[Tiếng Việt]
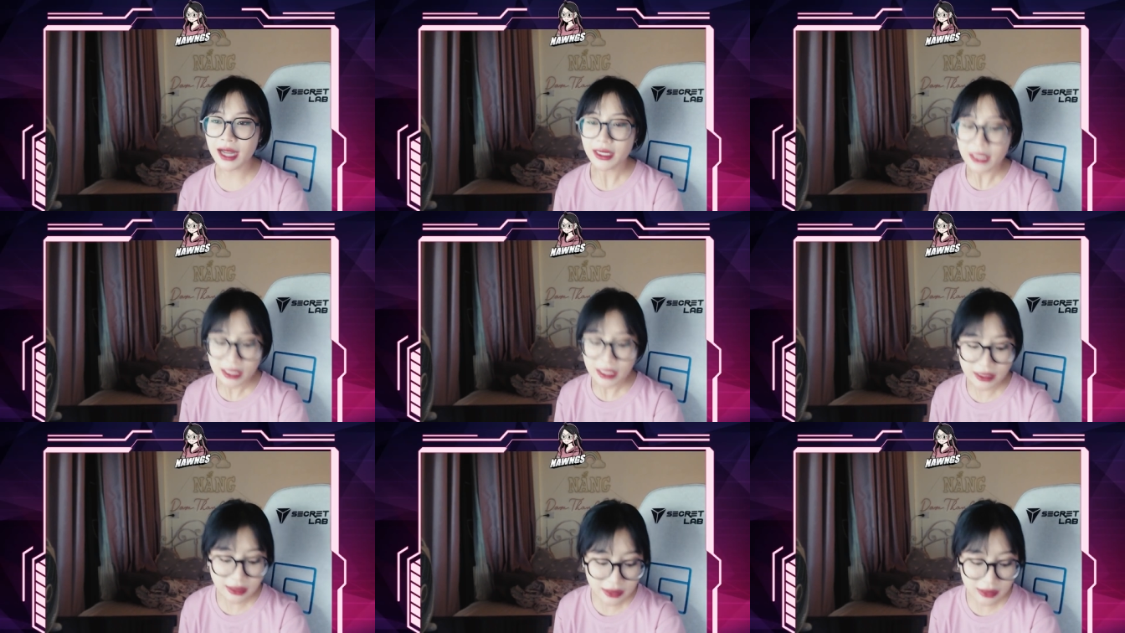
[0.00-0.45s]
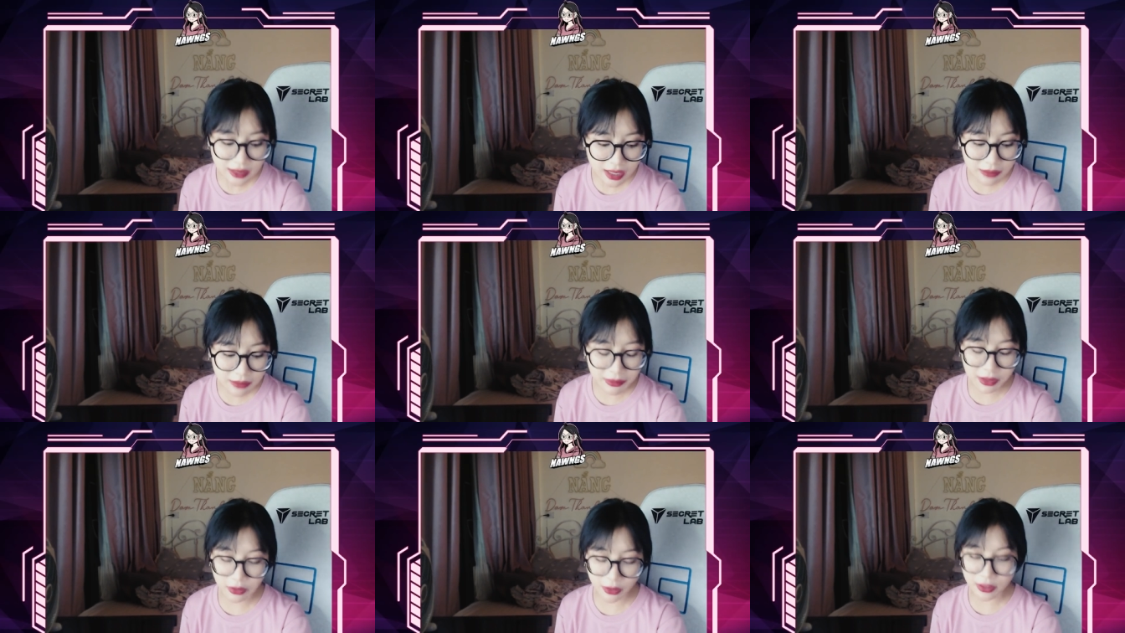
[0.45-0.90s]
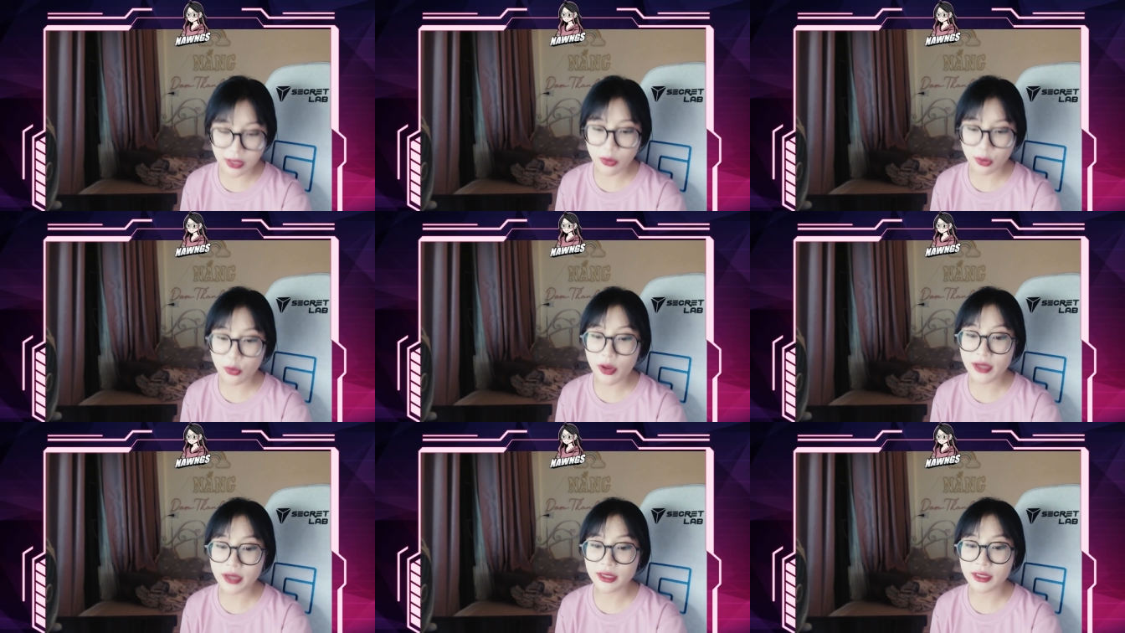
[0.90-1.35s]
thì những người mà nói là
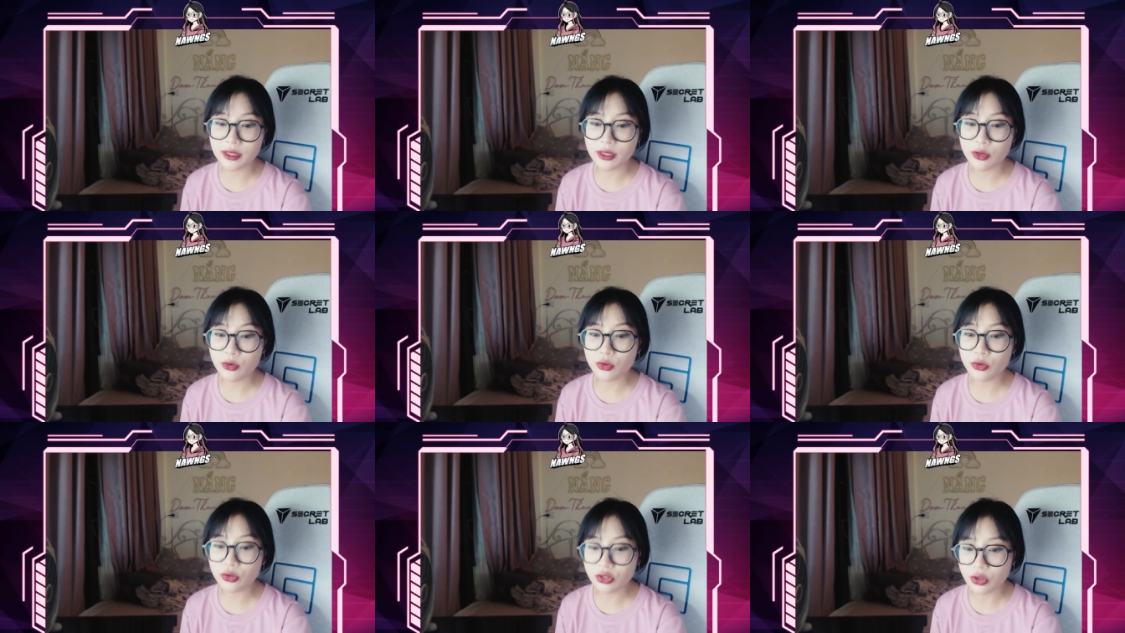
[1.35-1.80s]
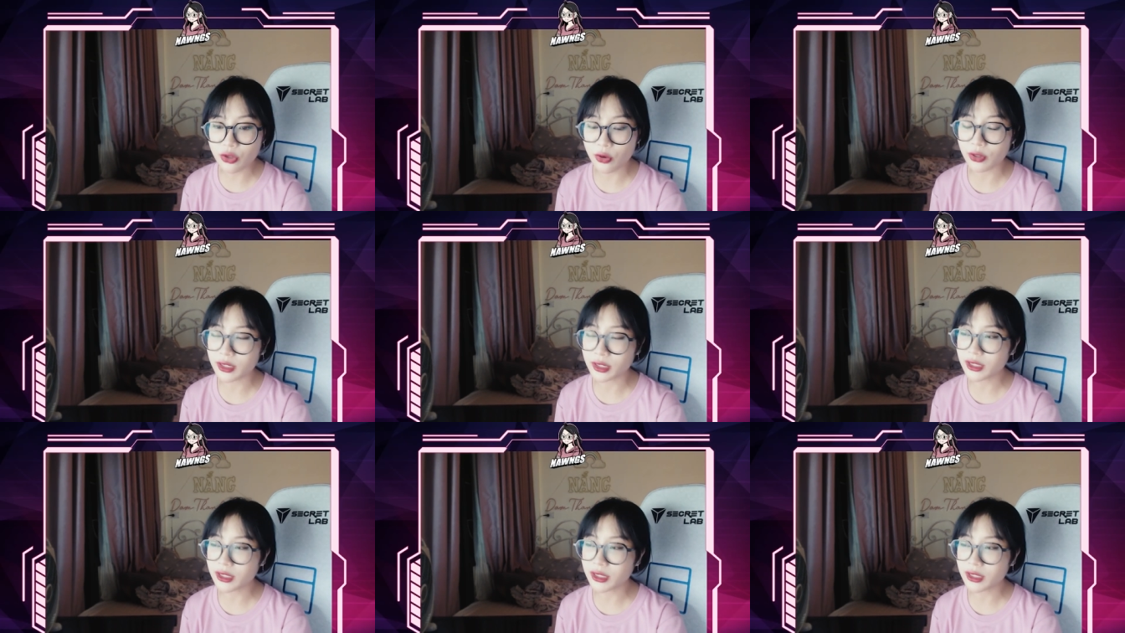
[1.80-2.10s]
quên người yêu cũ rồi thì